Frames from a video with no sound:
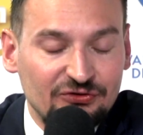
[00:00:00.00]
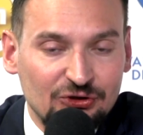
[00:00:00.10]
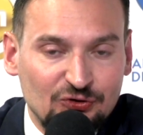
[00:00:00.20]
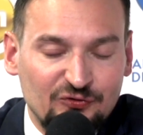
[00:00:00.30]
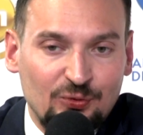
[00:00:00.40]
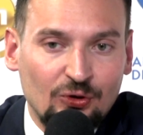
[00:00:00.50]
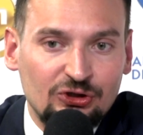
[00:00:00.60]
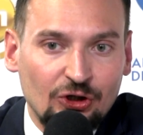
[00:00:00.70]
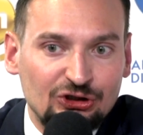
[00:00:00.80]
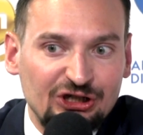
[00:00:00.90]
wniosków było
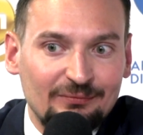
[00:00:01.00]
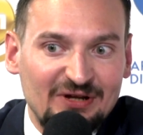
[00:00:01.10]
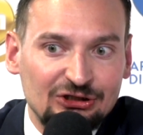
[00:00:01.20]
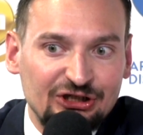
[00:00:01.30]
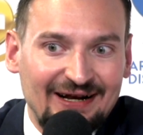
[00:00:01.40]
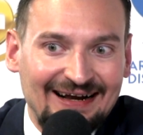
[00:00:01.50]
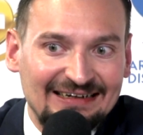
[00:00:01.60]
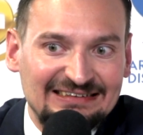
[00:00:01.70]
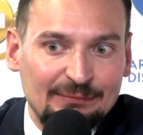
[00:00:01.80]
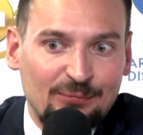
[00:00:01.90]
to, że, że
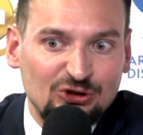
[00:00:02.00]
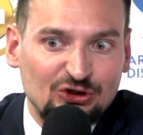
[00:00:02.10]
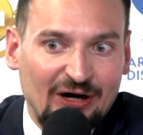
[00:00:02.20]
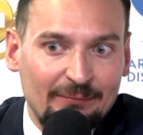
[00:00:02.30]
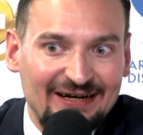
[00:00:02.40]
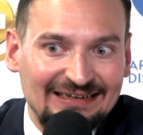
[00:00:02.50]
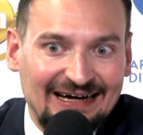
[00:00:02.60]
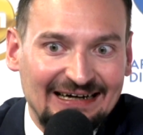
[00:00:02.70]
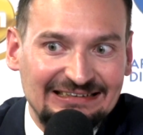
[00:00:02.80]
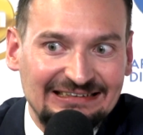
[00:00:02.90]
relacje
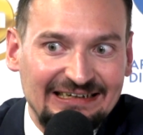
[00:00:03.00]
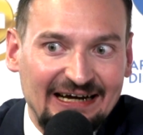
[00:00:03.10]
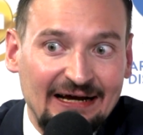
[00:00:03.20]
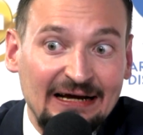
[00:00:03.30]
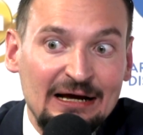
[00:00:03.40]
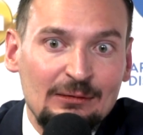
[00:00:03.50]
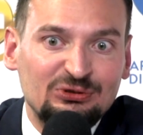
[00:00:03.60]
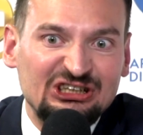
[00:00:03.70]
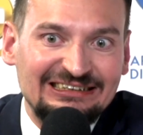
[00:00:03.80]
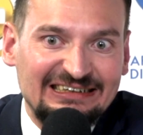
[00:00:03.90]
polsko-amerykańskie
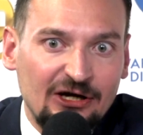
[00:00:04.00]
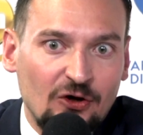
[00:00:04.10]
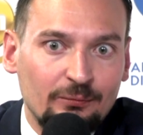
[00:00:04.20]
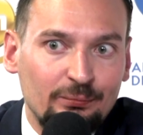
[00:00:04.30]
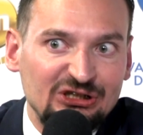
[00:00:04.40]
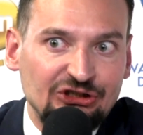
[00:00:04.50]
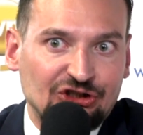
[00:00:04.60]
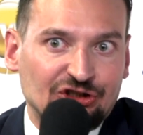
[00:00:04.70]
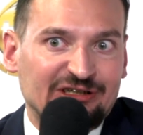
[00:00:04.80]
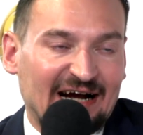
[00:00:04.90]
przestają
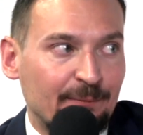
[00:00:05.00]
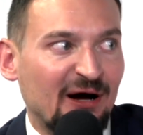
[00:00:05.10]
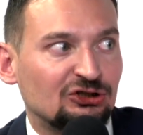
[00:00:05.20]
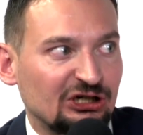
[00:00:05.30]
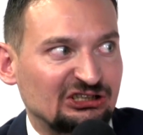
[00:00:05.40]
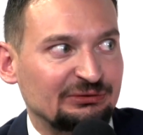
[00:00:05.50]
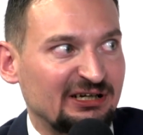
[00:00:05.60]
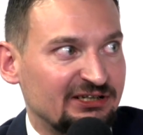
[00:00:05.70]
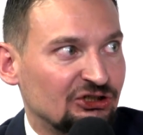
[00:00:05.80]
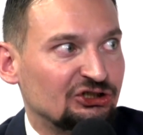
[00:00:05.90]
być tak bardzo
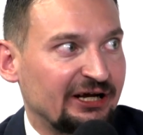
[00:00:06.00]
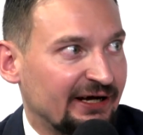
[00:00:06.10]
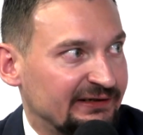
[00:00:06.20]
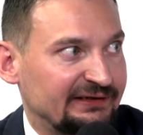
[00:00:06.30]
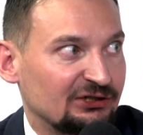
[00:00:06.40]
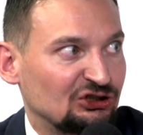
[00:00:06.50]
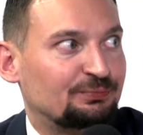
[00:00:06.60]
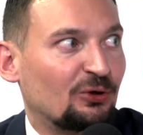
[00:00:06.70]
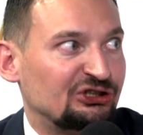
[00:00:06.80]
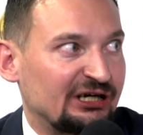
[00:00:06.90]
asymetryczne jak kiedyś.
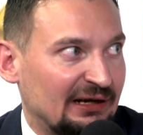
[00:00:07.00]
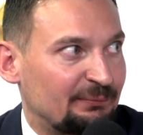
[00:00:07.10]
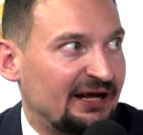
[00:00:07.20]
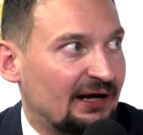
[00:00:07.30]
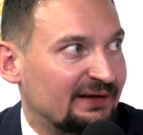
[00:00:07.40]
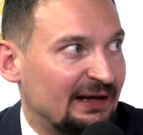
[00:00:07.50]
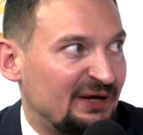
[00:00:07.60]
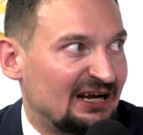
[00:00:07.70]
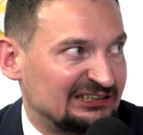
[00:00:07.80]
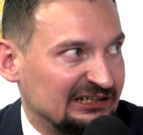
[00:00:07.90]
Polska nabiera,
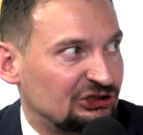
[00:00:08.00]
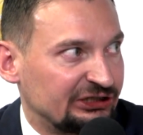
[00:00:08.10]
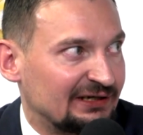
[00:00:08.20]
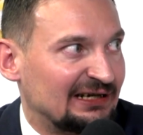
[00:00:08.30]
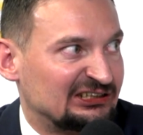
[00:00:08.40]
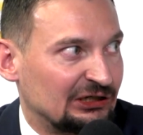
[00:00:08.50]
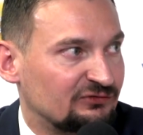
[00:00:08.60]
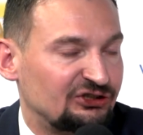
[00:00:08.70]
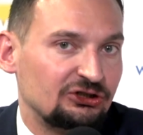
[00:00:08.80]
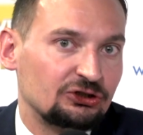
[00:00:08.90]
nabiera znaczenia dla
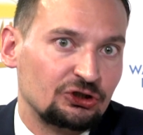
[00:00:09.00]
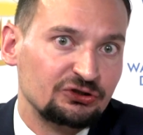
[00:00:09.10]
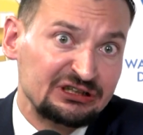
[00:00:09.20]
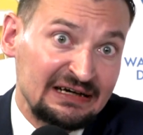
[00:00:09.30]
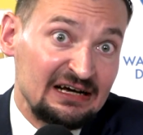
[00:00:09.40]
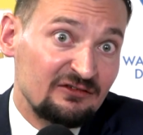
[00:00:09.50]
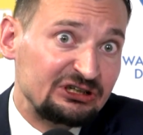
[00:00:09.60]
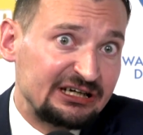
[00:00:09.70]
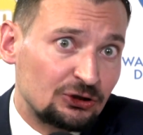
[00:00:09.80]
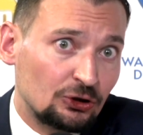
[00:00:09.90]
Stanów Zjednoczonych.
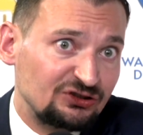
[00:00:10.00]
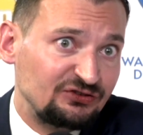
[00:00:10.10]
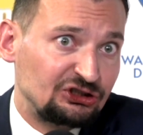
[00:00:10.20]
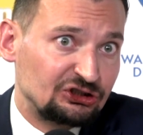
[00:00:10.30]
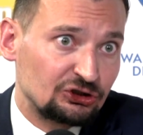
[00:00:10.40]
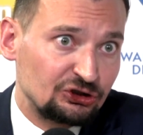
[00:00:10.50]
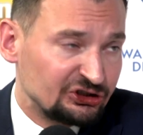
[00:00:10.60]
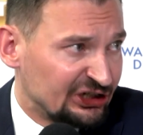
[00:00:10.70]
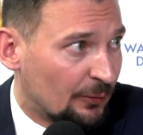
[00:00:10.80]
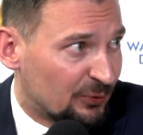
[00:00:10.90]
Wynika to oczywiście z
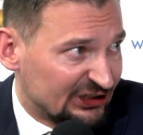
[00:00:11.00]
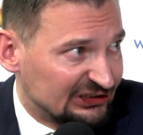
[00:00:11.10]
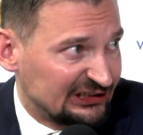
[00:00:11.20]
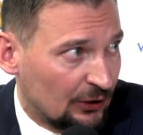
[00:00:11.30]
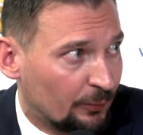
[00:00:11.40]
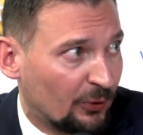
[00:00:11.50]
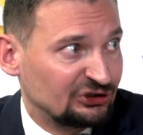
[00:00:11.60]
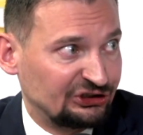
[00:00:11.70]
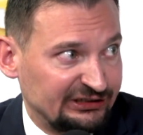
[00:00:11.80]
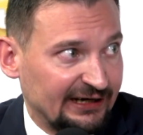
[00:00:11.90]
rosnącego potencjału potencjału
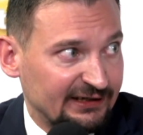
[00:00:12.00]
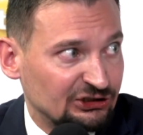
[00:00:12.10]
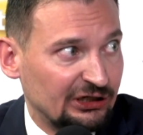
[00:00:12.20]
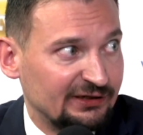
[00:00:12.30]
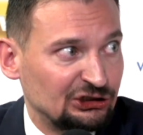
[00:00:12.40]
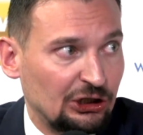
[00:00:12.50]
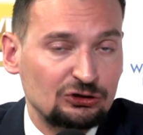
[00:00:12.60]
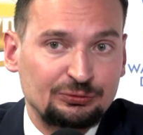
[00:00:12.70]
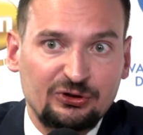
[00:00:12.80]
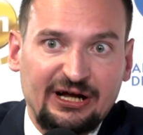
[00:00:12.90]
Polski. Tak? Nasza, nasza
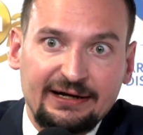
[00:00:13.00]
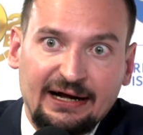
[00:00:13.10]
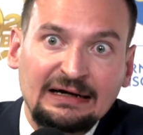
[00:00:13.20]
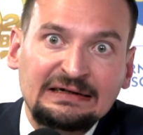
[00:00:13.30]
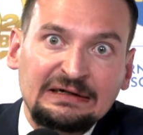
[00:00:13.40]
gospodarka